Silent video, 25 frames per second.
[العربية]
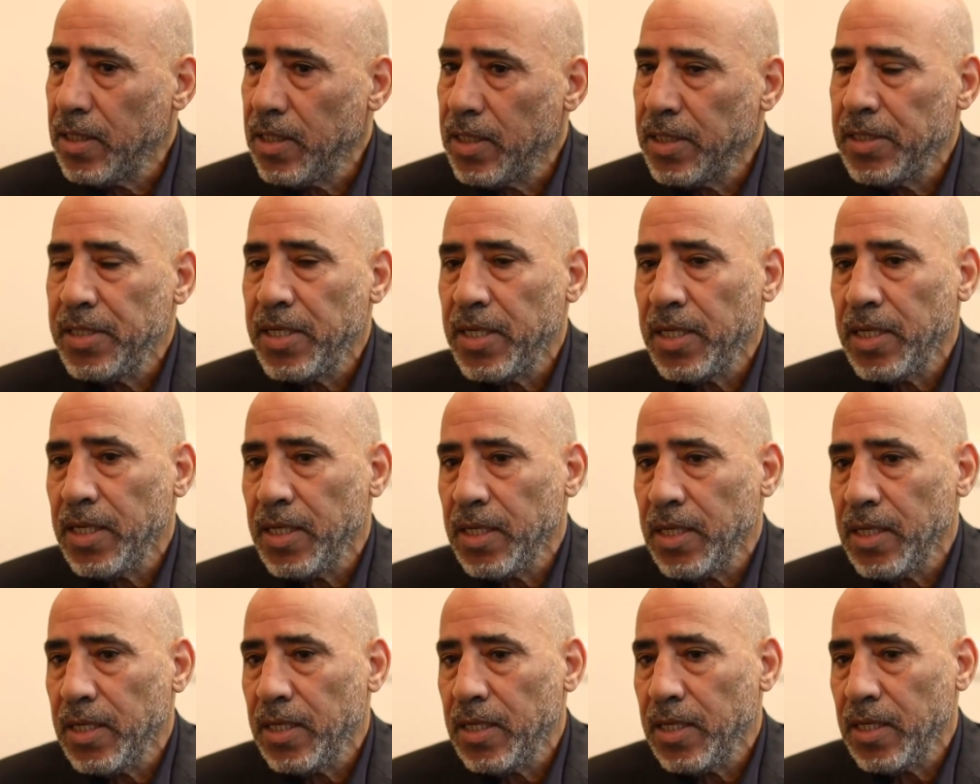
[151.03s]

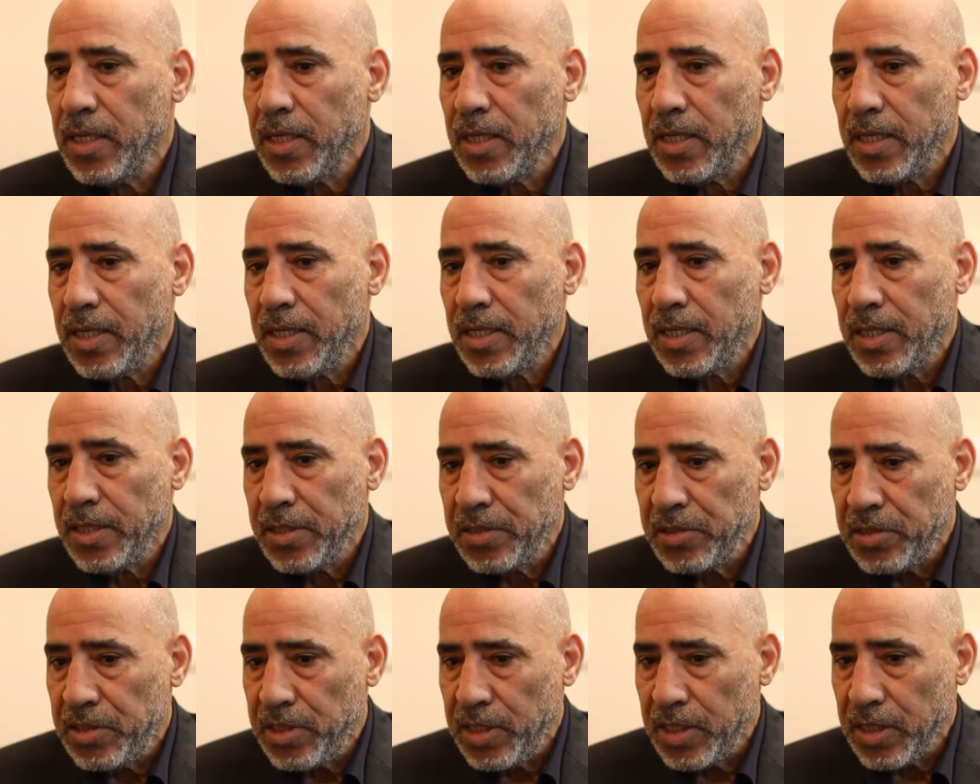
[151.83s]
أنا
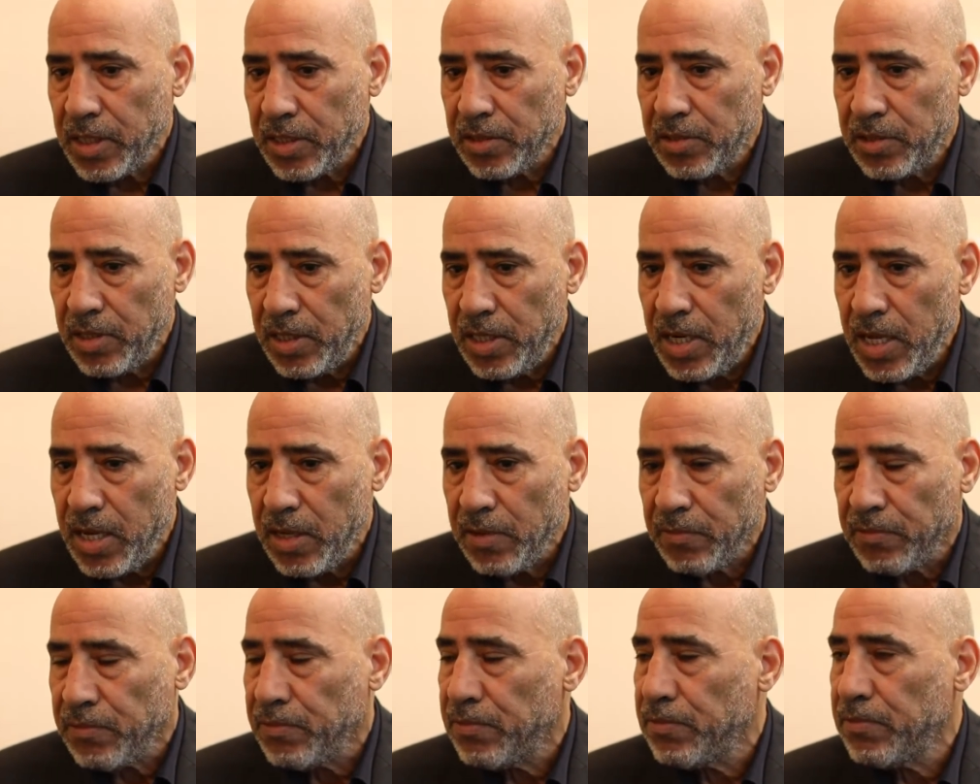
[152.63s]
عندي
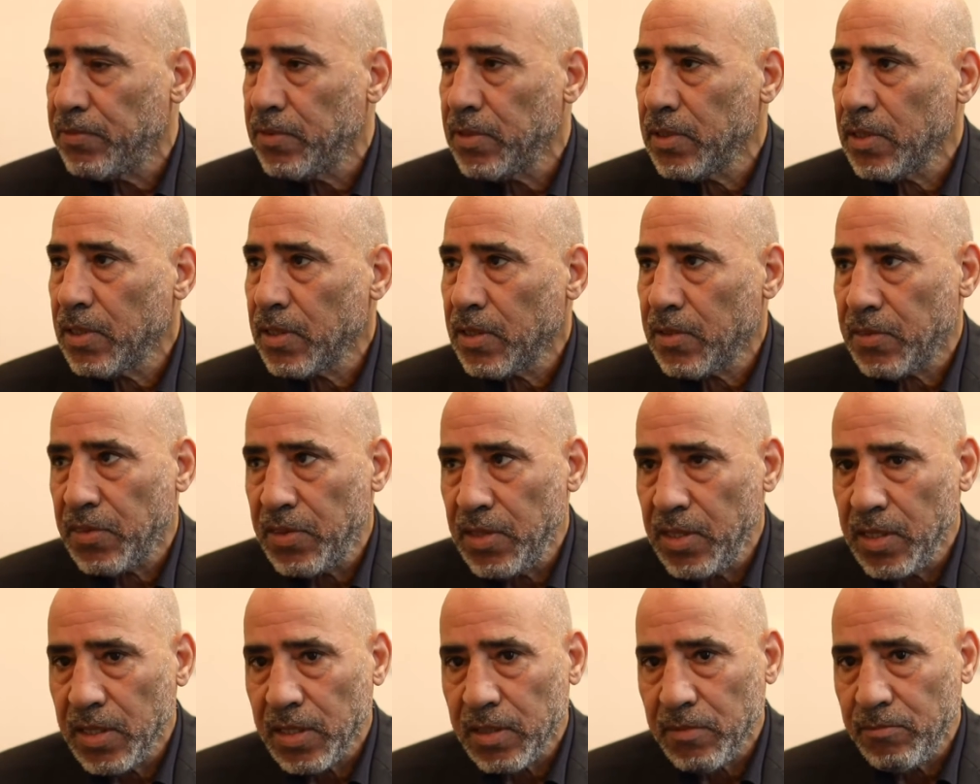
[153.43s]
اختلاف
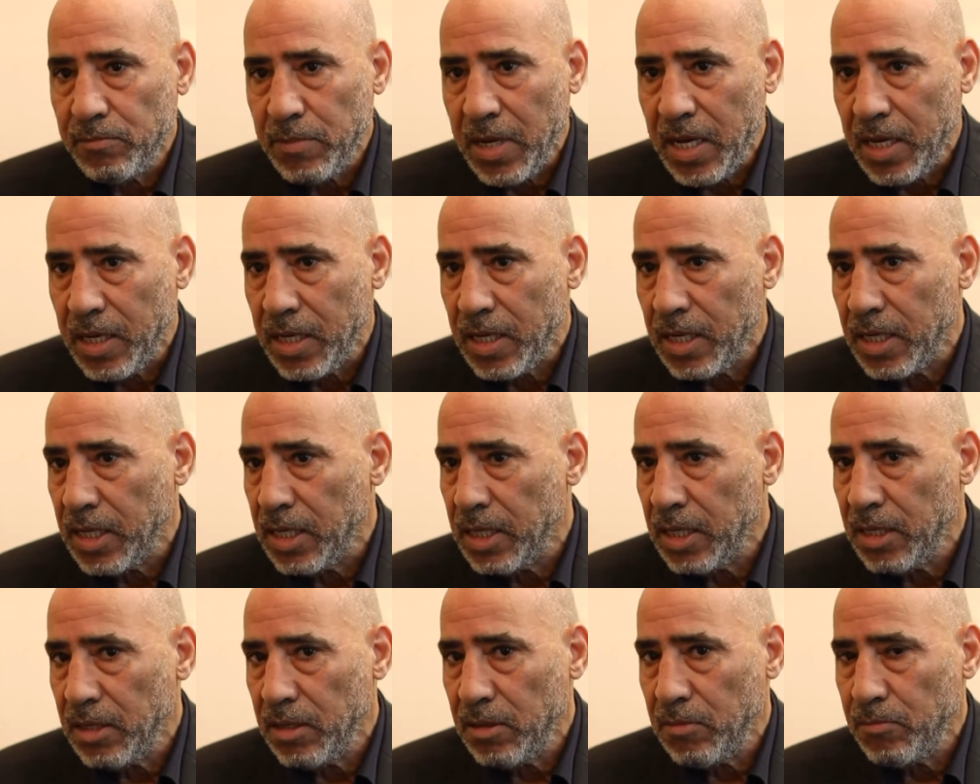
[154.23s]
كثير
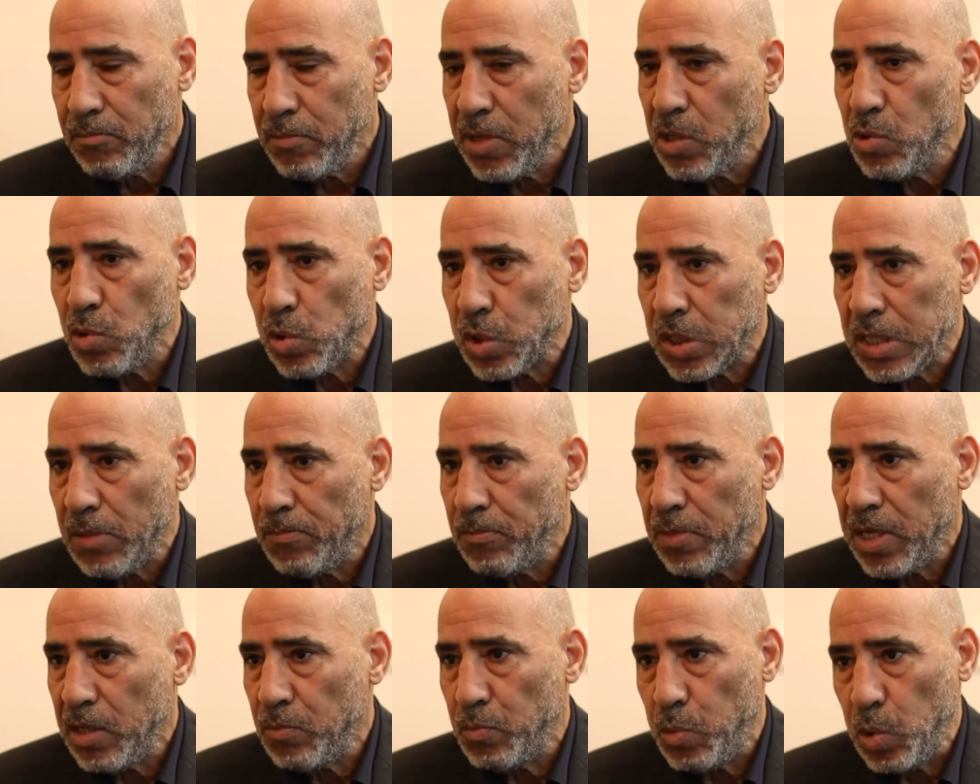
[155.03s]
مع ما
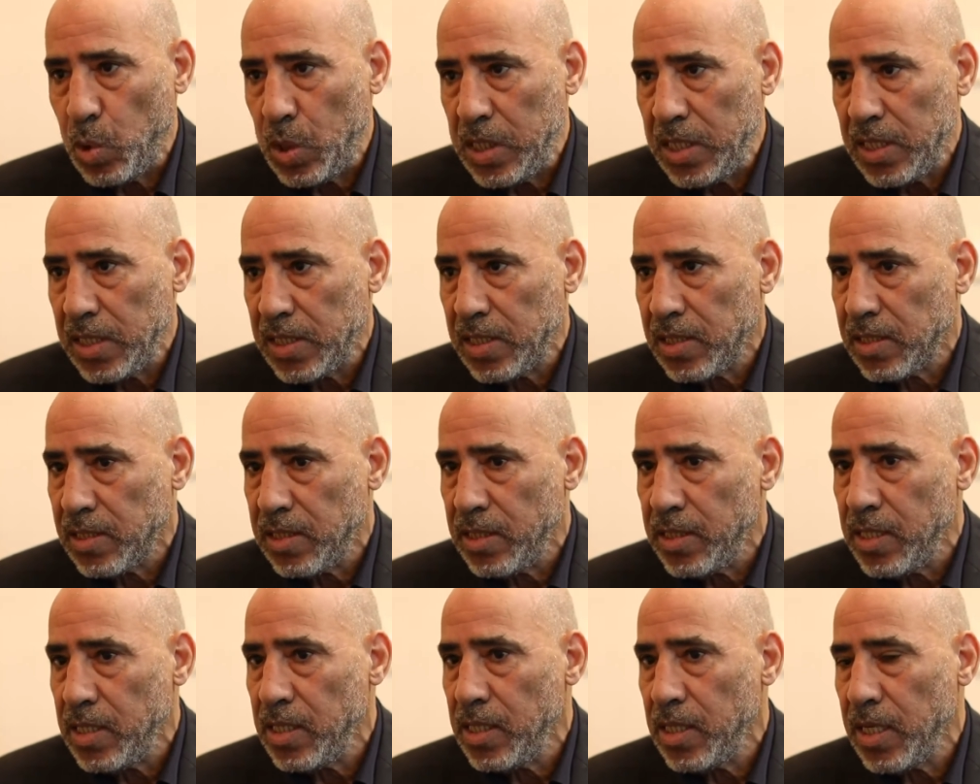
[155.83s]
يسمى البوليس
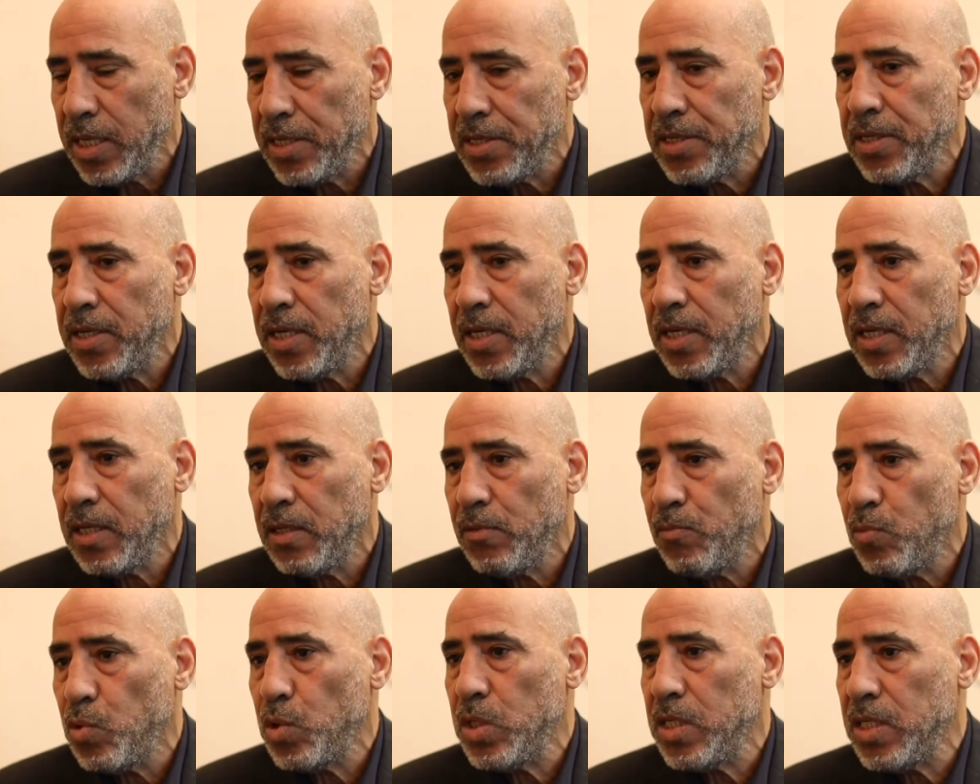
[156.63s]
لأن
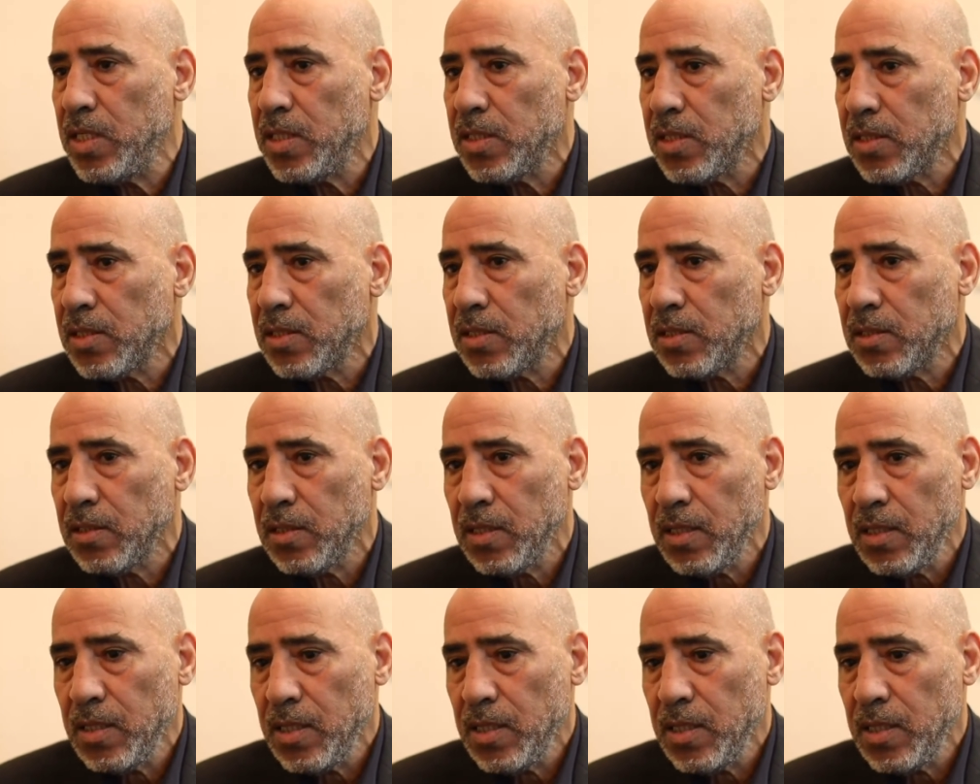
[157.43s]
البوليس